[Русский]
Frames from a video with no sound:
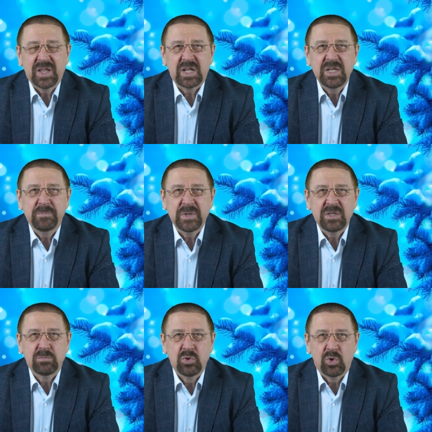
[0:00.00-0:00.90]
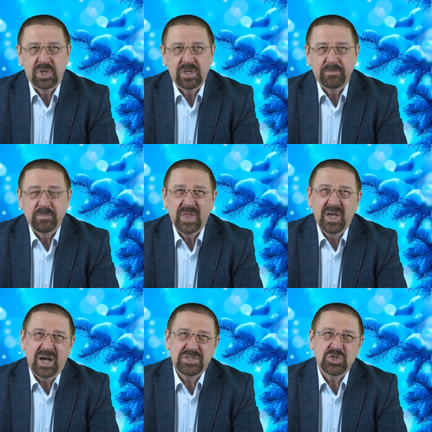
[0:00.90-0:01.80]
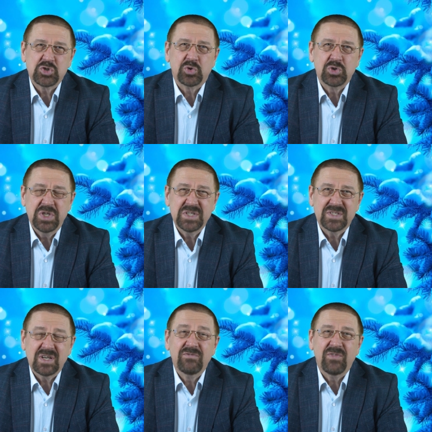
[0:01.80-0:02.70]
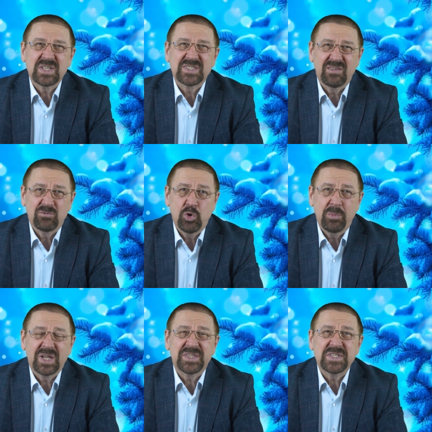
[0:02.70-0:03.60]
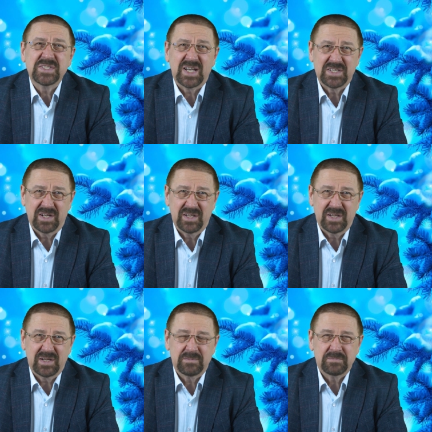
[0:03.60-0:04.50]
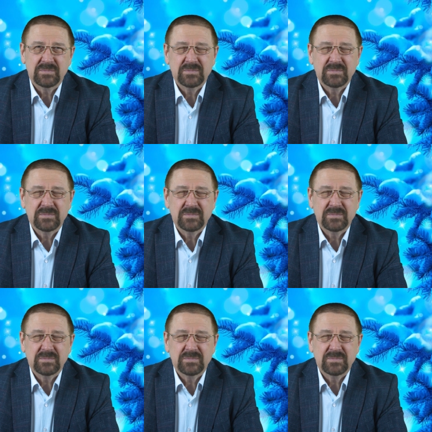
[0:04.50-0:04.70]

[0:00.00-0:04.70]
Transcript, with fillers: на клипы и блоги, а те, что есть, в основном отрицательные.